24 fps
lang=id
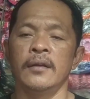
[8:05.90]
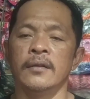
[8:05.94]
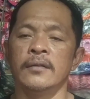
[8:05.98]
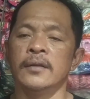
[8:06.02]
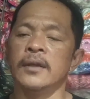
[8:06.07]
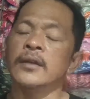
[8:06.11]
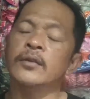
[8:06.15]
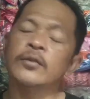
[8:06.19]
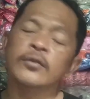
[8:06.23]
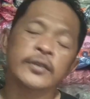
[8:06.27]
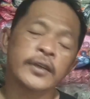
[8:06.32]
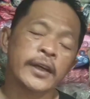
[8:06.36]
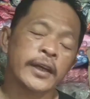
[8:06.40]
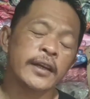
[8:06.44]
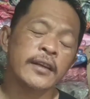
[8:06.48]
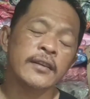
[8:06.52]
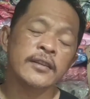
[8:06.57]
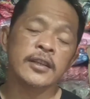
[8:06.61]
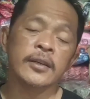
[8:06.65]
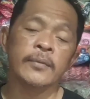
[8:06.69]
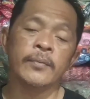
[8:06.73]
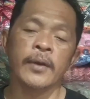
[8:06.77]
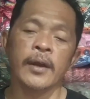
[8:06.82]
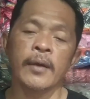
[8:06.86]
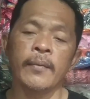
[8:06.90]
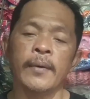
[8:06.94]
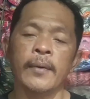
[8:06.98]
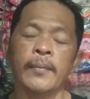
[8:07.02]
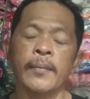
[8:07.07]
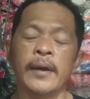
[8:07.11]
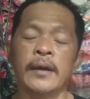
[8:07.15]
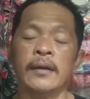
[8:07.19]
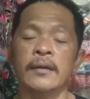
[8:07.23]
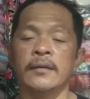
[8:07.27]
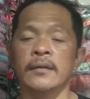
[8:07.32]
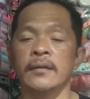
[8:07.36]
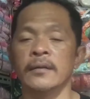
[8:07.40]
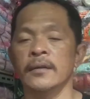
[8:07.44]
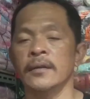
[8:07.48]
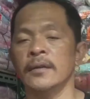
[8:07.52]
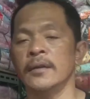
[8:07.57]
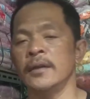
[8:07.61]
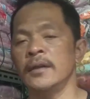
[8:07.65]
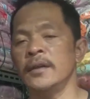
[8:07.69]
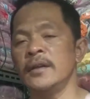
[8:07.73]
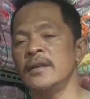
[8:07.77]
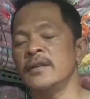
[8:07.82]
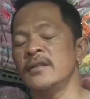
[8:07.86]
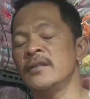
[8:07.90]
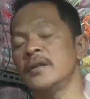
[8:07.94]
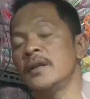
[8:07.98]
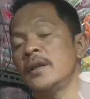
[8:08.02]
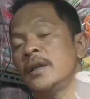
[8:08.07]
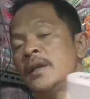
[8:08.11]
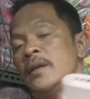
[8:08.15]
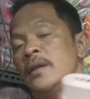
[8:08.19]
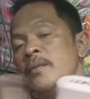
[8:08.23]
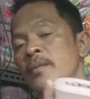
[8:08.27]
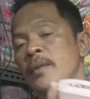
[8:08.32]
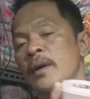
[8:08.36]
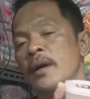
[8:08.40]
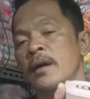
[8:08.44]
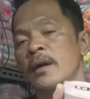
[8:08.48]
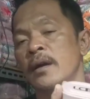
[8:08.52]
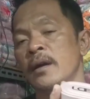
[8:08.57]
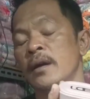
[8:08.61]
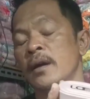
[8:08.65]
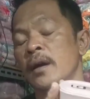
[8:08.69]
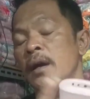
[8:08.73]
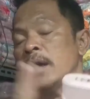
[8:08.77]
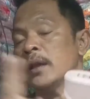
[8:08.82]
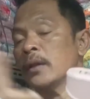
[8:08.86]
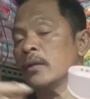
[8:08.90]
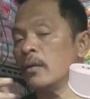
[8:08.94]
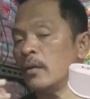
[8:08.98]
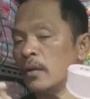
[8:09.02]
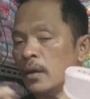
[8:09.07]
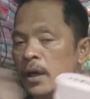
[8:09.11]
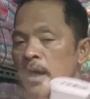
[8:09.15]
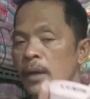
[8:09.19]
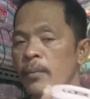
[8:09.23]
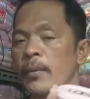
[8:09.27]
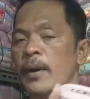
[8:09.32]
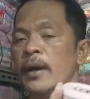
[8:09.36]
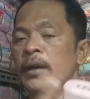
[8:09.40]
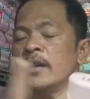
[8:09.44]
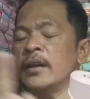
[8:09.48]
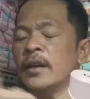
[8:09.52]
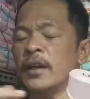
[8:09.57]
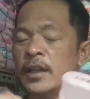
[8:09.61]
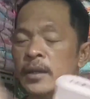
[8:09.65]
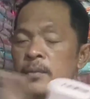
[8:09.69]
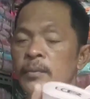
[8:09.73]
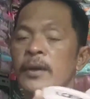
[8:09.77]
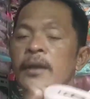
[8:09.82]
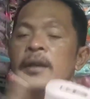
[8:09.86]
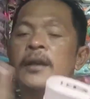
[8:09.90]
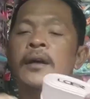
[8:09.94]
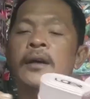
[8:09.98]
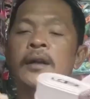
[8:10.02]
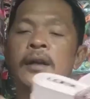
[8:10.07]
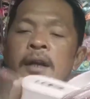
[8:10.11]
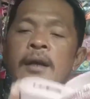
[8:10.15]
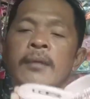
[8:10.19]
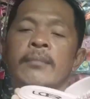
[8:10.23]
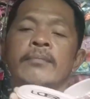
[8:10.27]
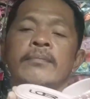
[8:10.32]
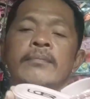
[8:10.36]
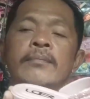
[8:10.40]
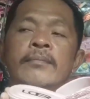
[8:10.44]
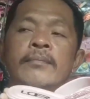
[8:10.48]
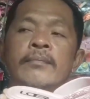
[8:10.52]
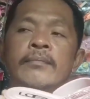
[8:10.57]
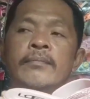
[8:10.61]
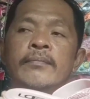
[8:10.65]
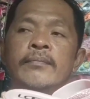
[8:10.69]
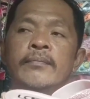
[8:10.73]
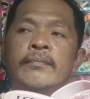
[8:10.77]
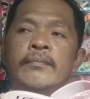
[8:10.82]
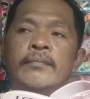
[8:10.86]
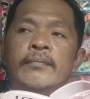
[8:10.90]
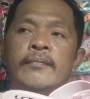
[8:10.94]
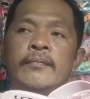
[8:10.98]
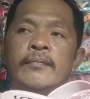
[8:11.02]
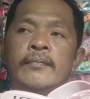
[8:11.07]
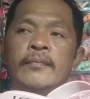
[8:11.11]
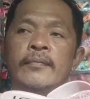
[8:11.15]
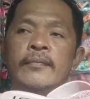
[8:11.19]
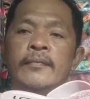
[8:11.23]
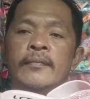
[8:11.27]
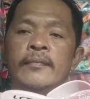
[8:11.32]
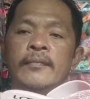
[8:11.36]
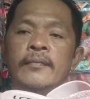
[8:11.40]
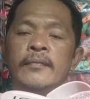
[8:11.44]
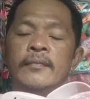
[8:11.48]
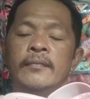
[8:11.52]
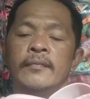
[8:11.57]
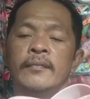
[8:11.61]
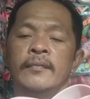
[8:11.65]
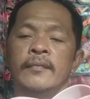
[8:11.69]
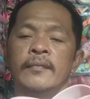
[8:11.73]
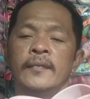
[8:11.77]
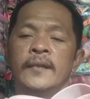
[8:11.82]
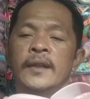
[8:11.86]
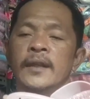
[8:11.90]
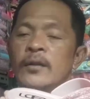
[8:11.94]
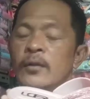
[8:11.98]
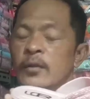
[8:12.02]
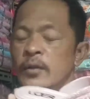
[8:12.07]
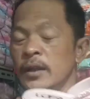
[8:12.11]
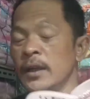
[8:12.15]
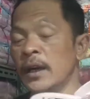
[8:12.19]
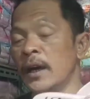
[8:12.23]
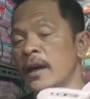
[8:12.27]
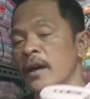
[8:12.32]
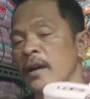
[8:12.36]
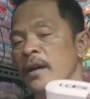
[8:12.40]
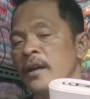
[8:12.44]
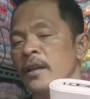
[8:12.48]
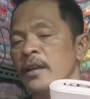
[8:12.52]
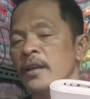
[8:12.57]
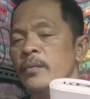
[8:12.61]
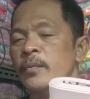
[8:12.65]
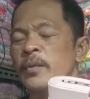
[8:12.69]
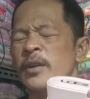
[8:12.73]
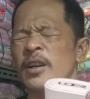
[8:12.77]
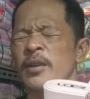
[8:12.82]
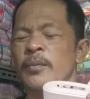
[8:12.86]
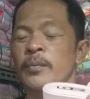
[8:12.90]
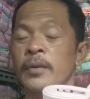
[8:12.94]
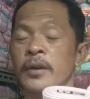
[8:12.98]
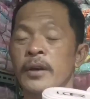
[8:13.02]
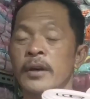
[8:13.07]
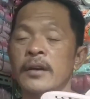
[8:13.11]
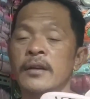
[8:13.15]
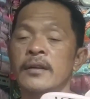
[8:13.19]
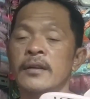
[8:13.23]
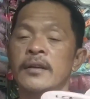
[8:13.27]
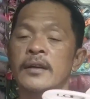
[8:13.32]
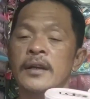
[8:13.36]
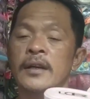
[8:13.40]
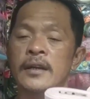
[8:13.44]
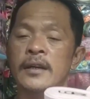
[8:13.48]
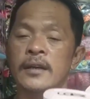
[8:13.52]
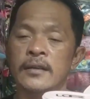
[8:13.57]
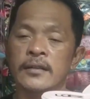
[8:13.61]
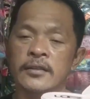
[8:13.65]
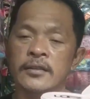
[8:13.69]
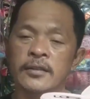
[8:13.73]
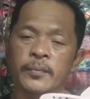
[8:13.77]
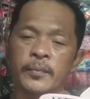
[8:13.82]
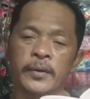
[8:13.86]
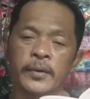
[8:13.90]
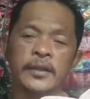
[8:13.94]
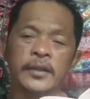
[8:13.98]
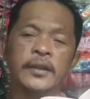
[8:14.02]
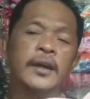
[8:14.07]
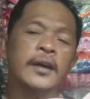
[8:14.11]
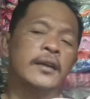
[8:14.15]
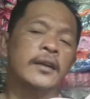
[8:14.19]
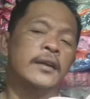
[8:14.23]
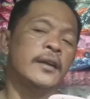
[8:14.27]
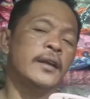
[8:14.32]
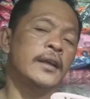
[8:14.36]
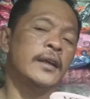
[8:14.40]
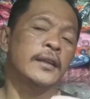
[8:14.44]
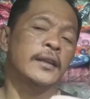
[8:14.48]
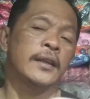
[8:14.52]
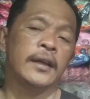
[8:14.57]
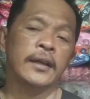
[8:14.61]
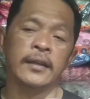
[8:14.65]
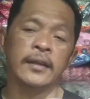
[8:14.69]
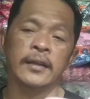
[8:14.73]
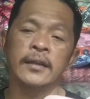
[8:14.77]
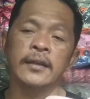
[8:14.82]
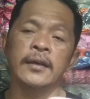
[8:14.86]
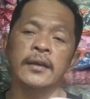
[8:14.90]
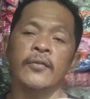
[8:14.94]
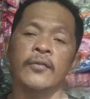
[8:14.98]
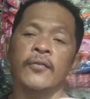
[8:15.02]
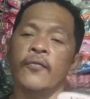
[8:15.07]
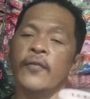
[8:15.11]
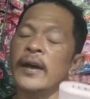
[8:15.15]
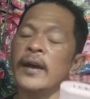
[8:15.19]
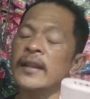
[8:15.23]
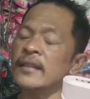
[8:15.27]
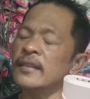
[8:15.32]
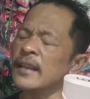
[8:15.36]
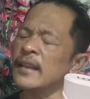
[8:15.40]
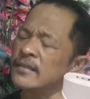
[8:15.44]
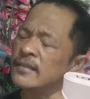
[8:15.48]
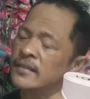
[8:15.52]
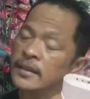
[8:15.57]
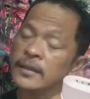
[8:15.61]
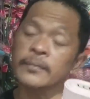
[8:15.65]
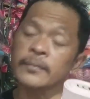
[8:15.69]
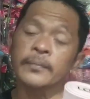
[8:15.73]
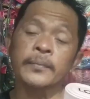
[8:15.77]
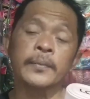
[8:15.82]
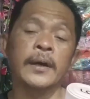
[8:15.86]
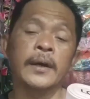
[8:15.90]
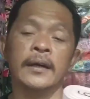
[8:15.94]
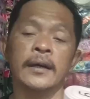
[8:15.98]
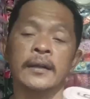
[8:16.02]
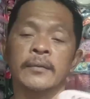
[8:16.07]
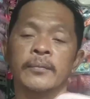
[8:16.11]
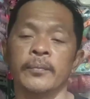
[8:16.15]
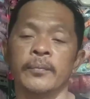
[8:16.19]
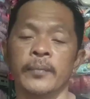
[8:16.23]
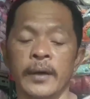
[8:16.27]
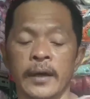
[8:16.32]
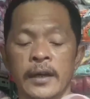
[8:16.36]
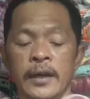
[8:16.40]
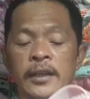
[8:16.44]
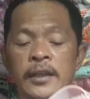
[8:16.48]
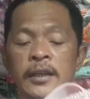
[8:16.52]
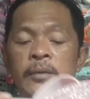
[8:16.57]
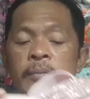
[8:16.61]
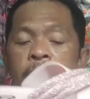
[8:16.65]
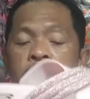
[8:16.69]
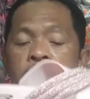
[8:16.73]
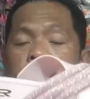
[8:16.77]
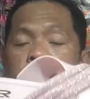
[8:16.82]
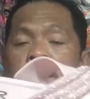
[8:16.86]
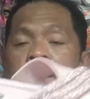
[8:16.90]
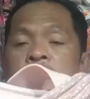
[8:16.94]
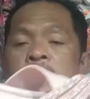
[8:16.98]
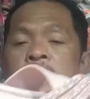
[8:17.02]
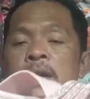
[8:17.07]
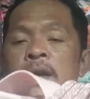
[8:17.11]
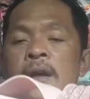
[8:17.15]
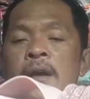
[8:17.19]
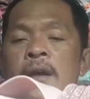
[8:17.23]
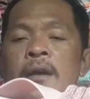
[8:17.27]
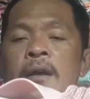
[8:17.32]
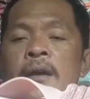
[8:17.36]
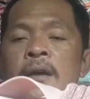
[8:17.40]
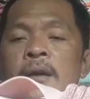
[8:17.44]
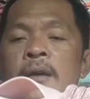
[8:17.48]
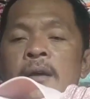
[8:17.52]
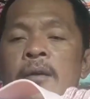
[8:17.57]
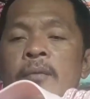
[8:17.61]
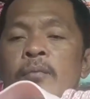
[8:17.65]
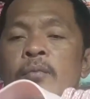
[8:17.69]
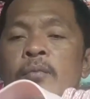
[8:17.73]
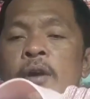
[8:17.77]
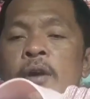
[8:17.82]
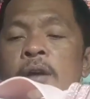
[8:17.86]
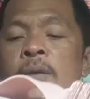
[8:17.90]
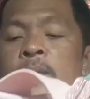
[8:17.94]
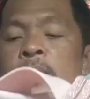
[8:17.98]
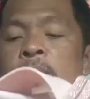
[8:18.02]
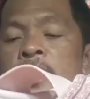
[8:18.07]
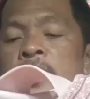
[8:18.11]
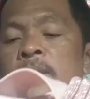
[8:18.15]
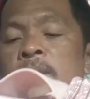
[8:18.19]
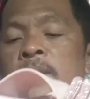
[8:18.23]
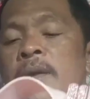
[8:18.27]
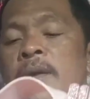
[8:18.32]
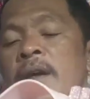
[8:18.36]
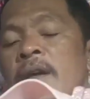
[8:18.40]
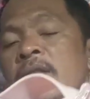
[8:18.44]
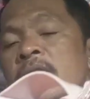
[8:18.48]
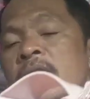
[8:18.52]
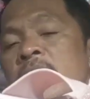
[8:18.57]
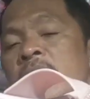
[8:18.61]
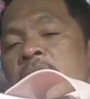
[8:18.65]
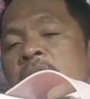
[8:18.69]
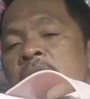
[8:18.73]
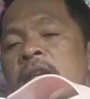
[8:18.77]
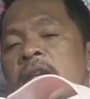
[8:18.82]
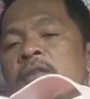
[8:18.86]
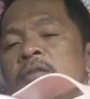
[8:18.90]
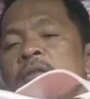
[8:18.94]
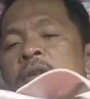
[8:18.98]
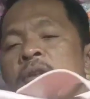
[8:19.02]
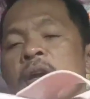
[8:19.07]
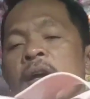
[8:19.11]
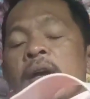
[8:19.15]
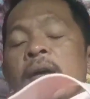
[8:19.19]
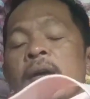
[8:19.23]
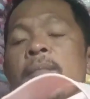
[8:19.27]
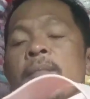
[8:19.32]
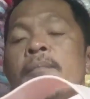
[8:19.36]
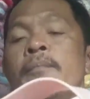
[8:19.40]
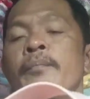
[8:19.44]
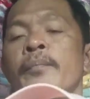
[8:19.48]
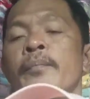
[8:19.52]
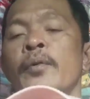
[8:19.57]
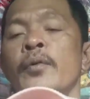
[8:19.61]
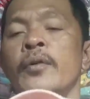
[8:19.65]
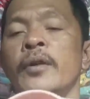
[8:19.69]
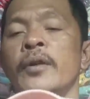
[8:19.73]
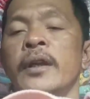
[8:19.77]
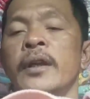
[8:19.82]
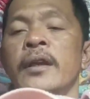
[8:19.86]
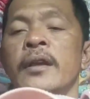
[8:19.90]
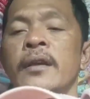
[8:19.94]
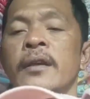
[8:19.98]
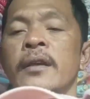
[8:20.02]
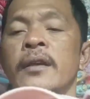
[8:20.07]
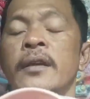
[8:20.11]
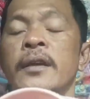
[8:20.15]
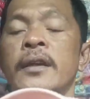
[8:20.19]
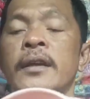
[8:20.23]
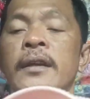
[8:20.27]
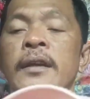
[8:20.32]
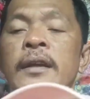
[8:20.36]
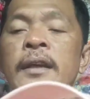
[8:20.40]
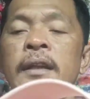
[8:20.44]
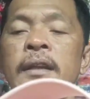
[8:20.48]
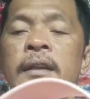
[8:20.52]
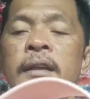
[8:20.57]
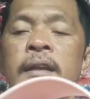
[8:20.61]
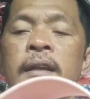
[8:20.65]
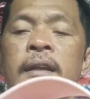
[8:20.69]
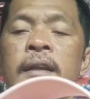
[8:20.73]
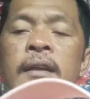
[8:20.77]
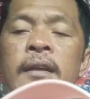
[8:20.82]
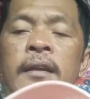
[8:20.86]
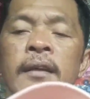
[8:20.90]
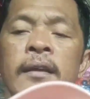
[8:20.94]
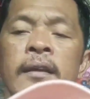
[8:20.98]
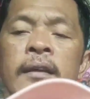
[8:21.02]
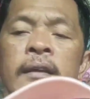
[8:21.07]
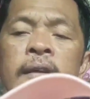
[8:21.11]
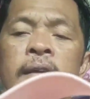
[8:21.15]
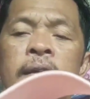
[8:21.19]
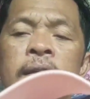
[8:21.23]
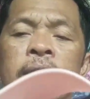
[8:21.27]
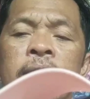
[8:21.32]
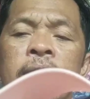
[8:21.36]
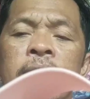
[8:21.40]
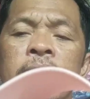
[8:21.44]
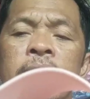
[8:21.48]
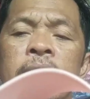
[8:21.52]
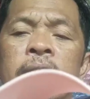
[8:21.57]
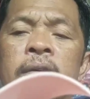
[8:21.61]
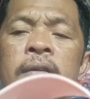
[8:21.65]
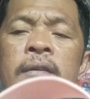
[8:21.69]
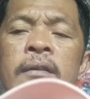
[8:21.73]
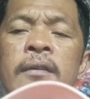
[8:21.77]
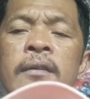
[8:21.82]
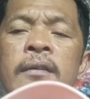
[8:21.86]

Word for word: satu seri isi berapa Bang ini isi 5 atau 6 ada yang 5 ada yang 6 tentunya harganya bener-bener seperti yang Anda lihat tadi fantastik banget barangnya barang bukan barang biasa ini juga empuk nih nih lihat nih Tuh.